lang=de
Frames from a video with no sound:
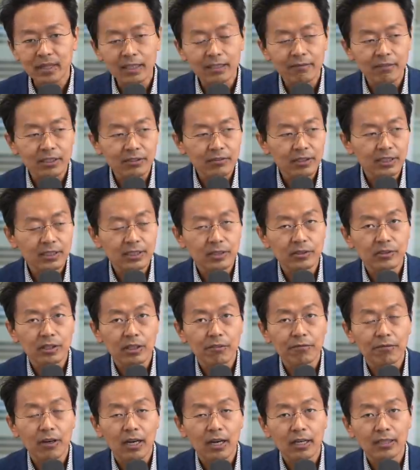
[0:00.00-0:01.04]
Was wir jetzt also
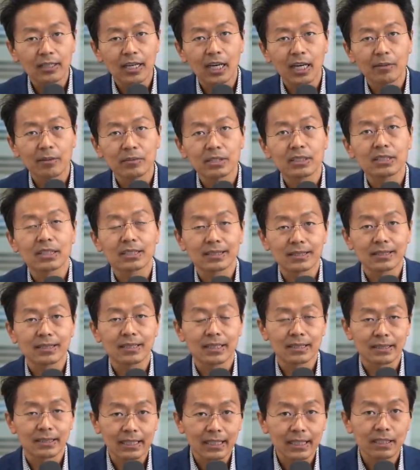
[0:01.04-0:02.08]
erfahren haben, ist, dass es
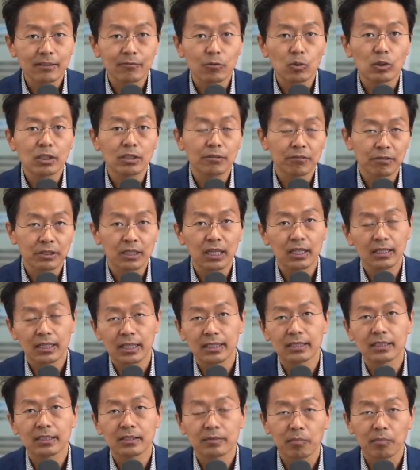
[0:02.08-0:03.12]
tatsächlich wohl den Verdacht
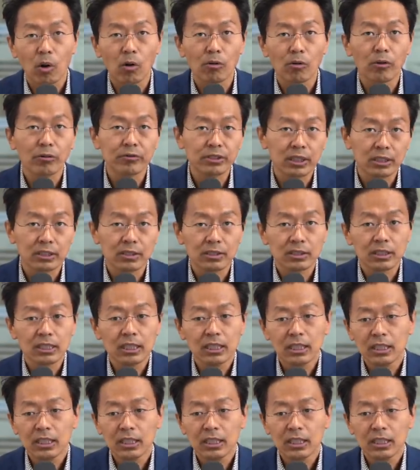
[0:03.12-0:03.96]
eines Maulwurfs, eines